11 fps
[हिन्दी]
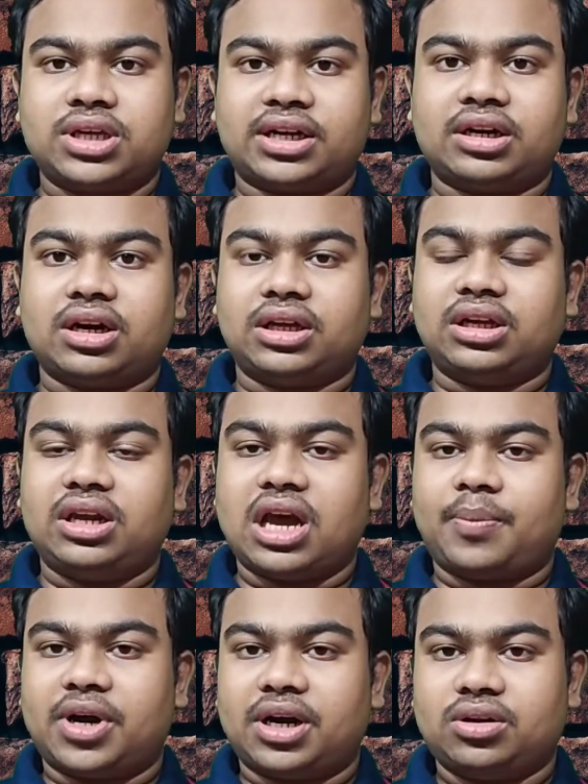सेक्टर के अंदर
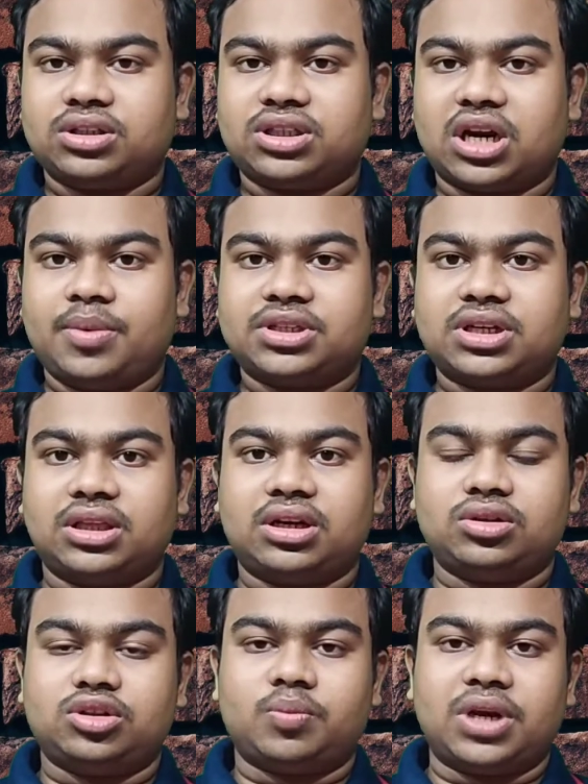यहाँ पर जो सर्विस के
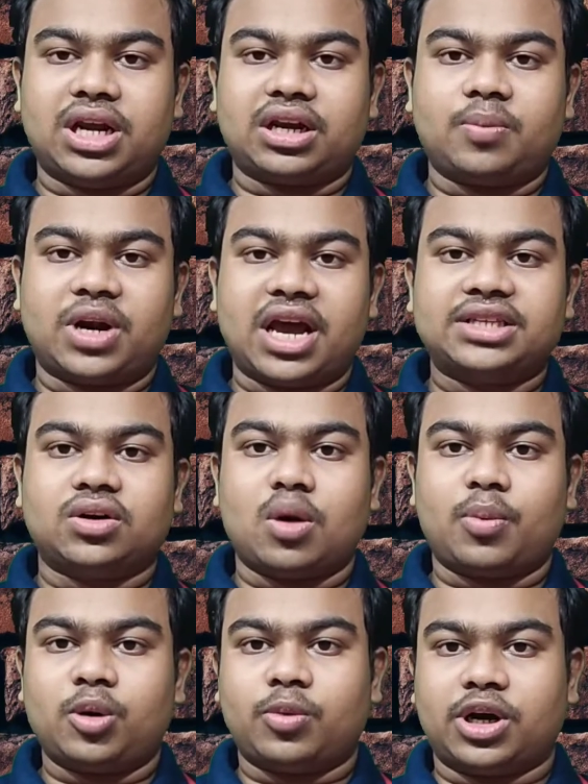अंदर जो प्लान का प्राइस है
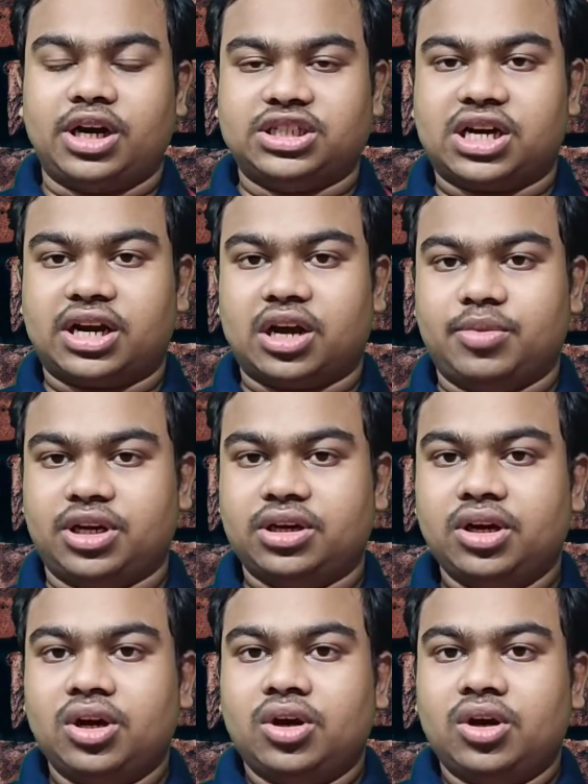वहाँ पर बढ़ने जा रहा है अभी